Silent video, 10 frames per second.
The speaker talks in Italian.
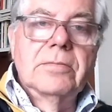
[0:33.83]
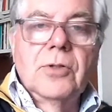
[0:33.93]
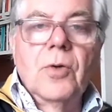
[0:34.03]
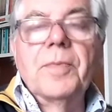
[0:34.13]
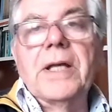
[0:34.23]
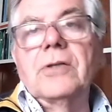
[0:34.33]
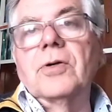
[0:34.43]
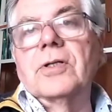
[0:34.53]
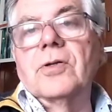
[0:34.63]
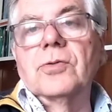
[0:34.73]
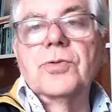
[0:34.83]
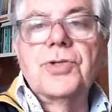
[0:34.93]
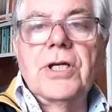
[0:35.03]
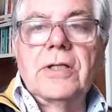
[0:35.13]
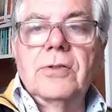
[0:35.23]
commento che
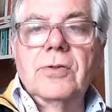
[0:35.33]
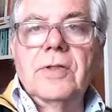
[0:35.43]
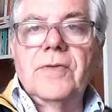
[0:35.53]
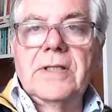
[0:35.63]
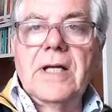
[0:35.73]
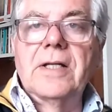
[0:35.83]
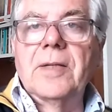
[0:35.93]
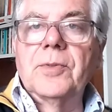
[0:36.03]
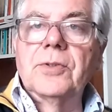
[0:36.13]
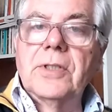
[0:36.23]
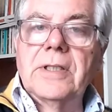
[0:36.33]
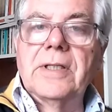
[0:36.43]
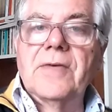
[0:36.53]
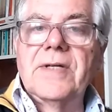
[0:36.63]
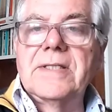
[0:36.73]
nell'Ottocento i fratelli
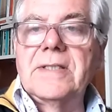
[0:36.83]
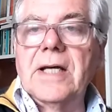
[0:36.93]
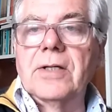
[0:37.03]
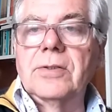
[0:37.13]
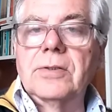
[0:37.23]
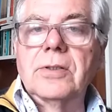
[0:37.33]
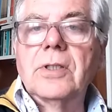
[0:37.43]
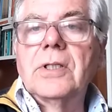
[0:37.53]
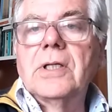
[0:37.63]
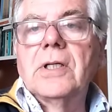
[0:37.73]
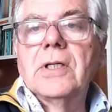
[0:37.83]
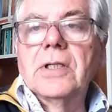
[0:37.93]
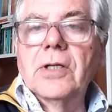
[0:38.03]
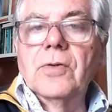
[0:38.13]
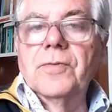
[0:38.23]
Remondini avanzarono
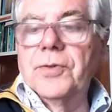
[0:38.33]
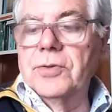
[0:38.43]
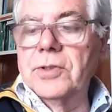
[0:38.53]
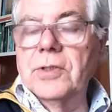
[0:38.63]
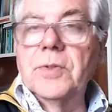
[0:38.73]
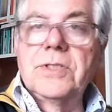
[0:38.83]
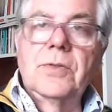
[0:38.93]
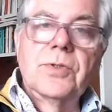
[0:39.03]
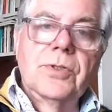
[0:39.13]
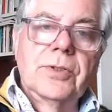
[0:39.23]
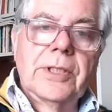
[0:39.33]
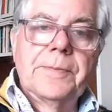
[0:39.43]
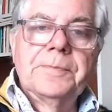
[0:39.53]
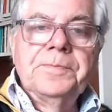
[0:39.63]
nei confronti di questa unione.